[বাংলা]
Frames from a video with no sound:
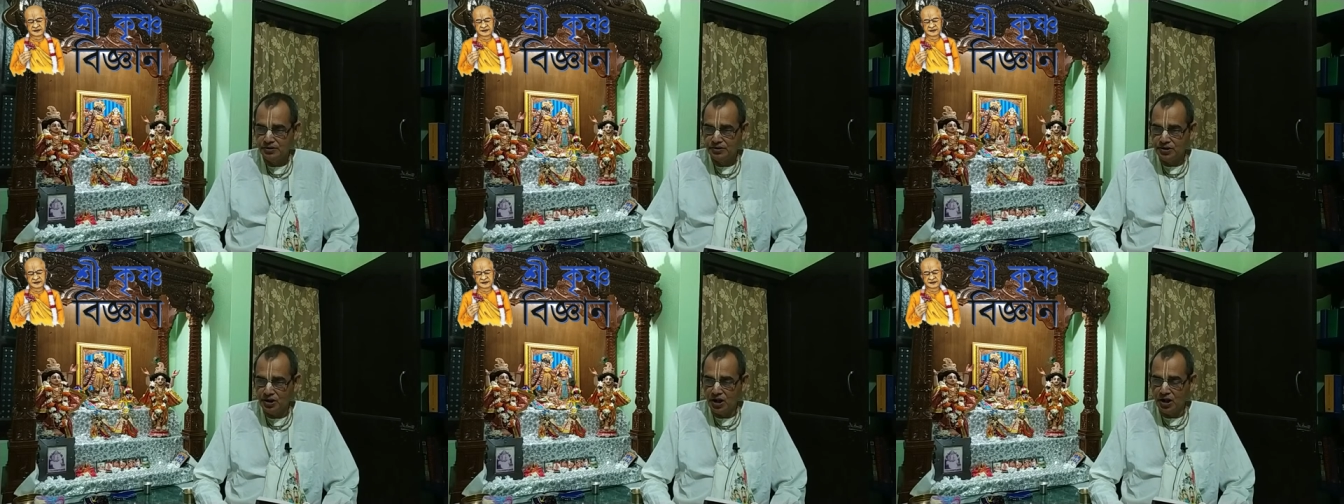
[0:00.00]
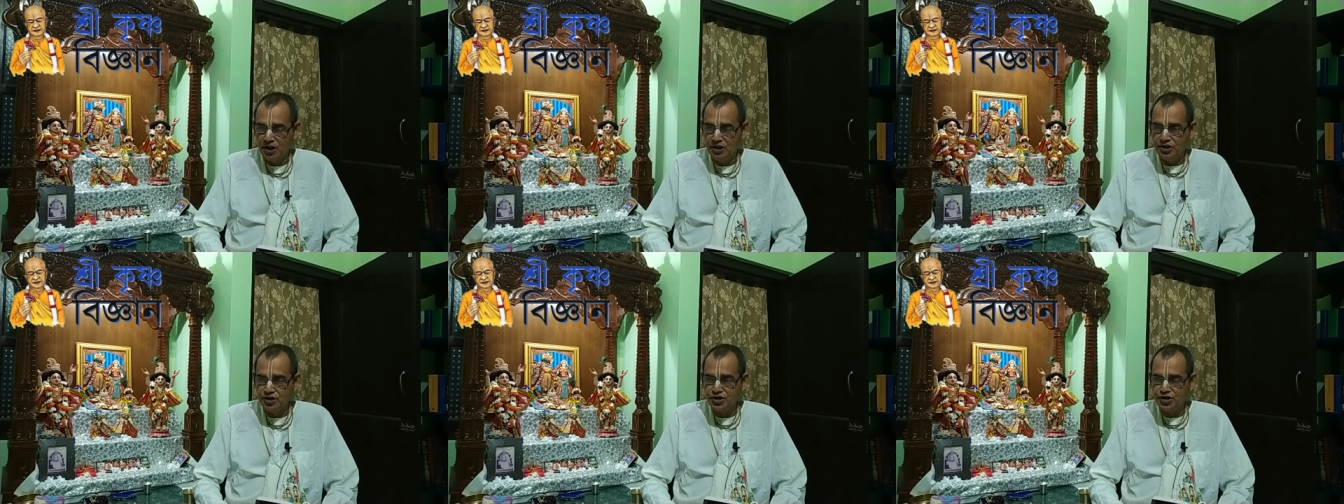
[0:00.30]

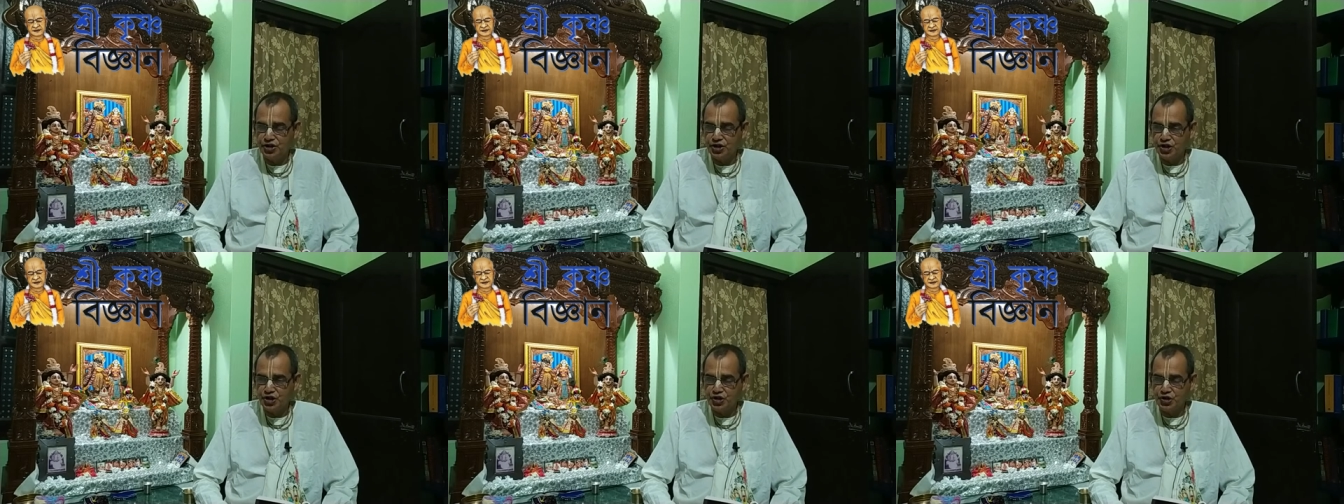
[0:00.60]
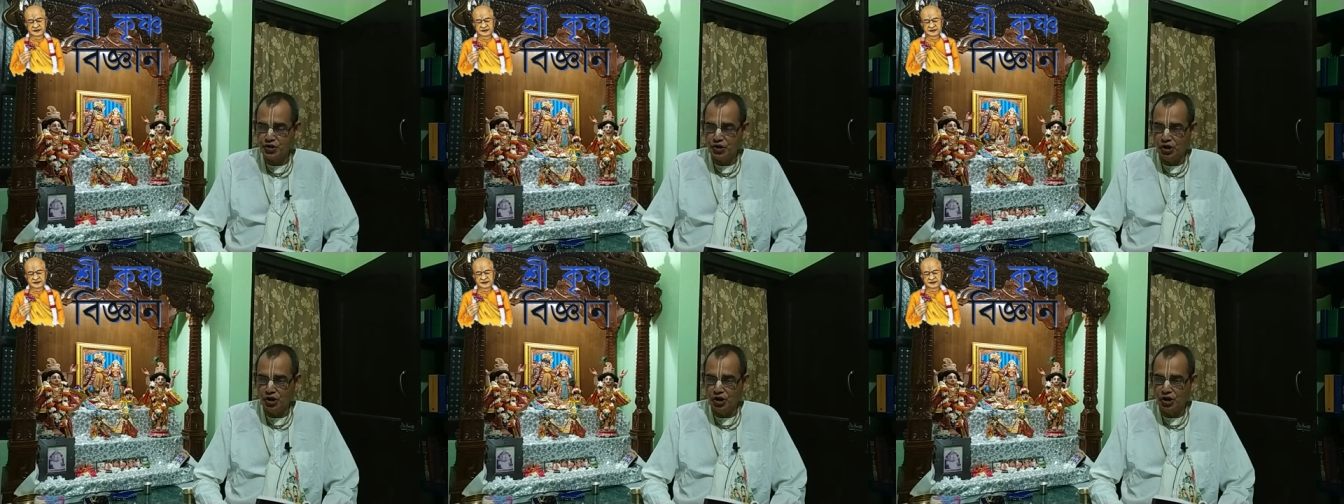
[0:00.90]
তাই
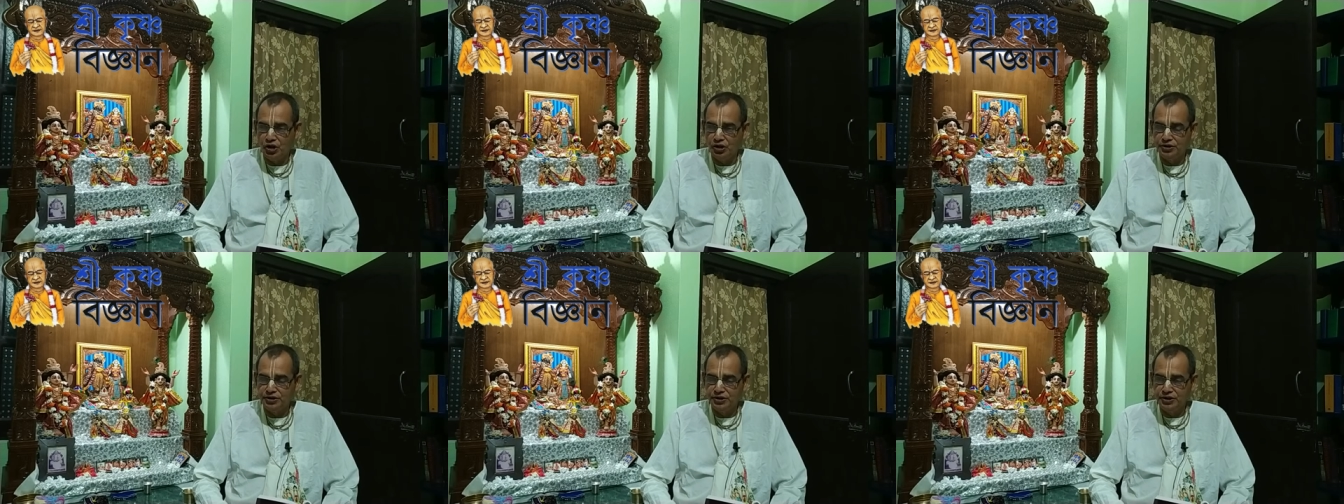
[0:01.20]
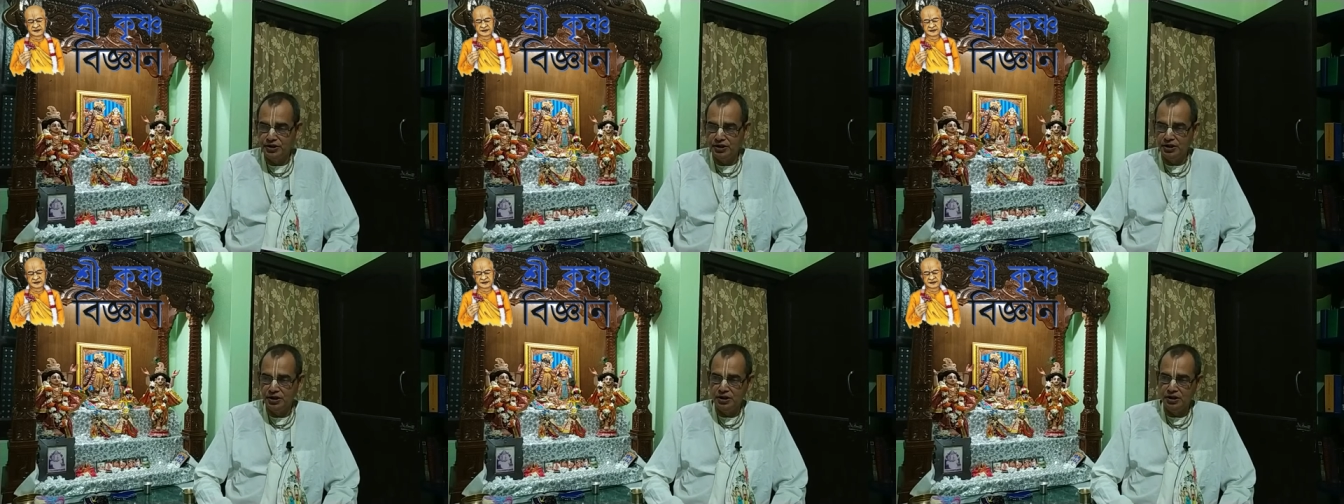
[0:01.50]
শিষ্য
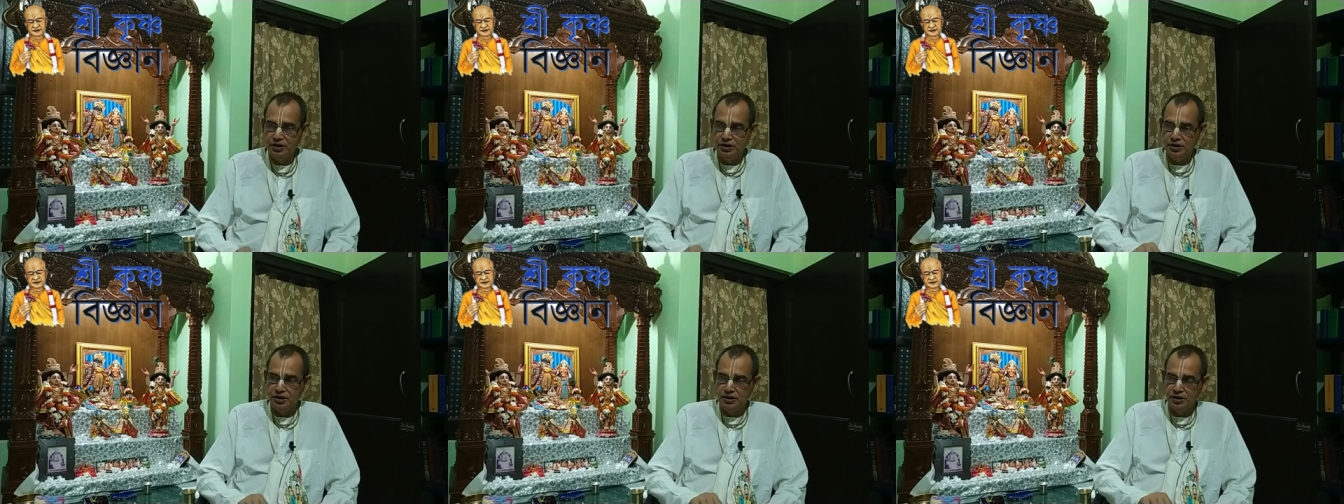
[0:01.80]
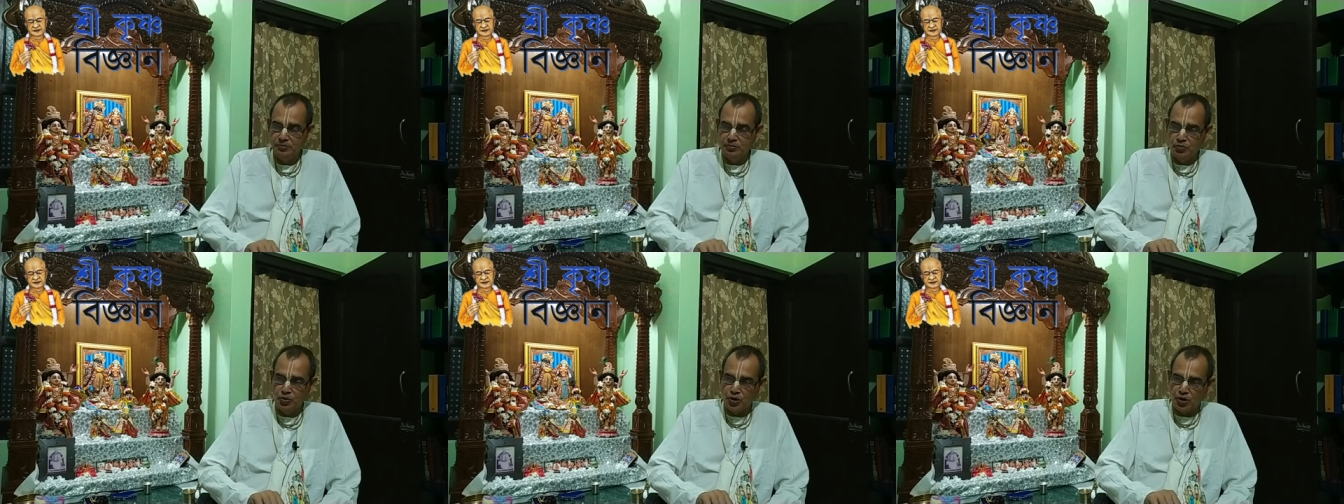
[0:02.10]
তিনি
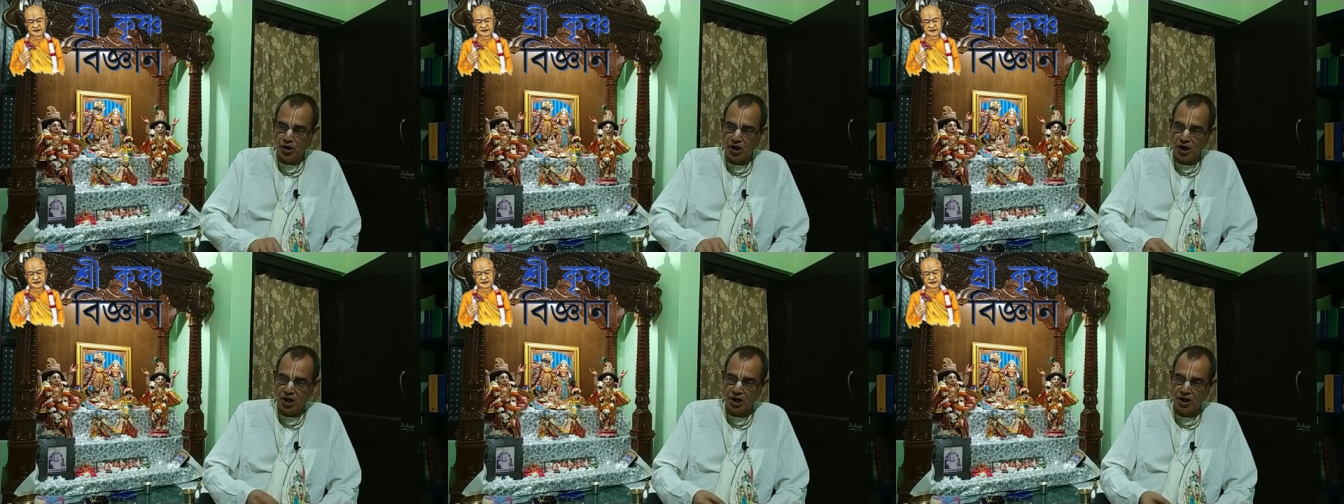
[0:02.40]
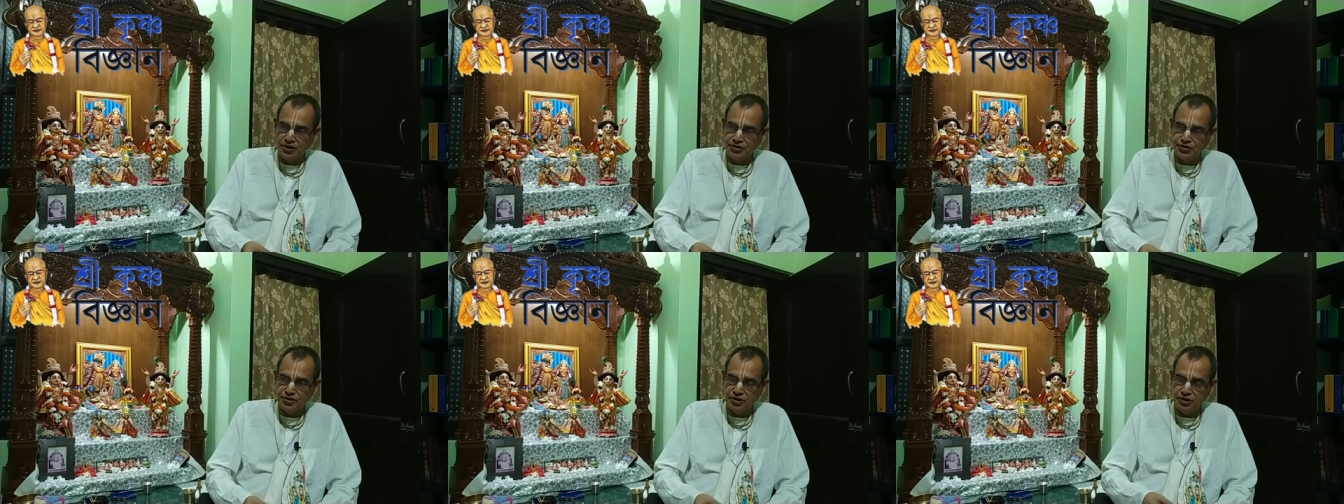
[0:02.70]
বড়
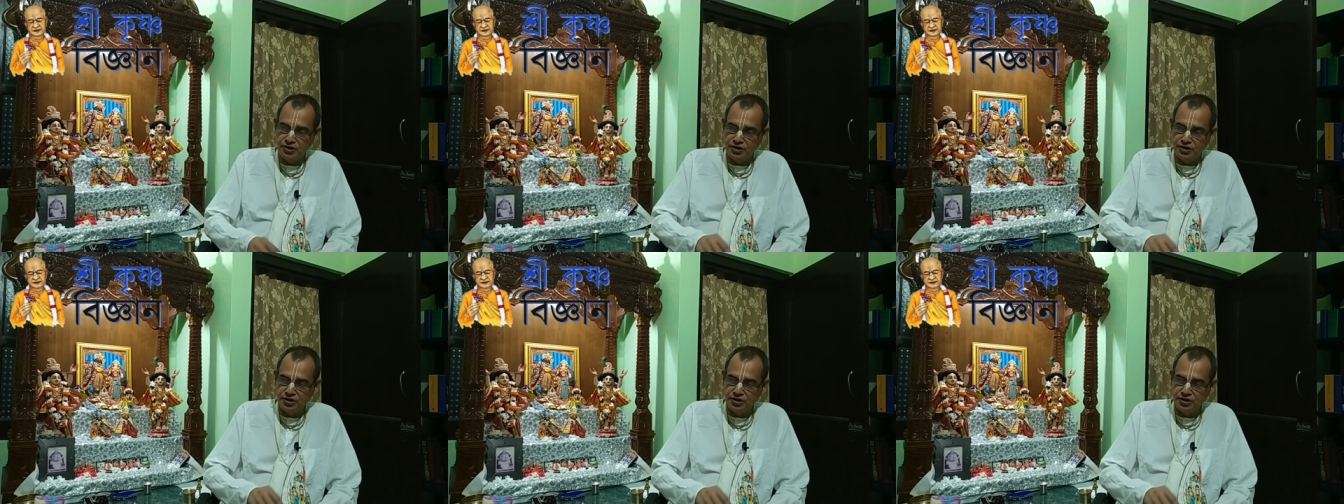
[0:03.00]
এলাচ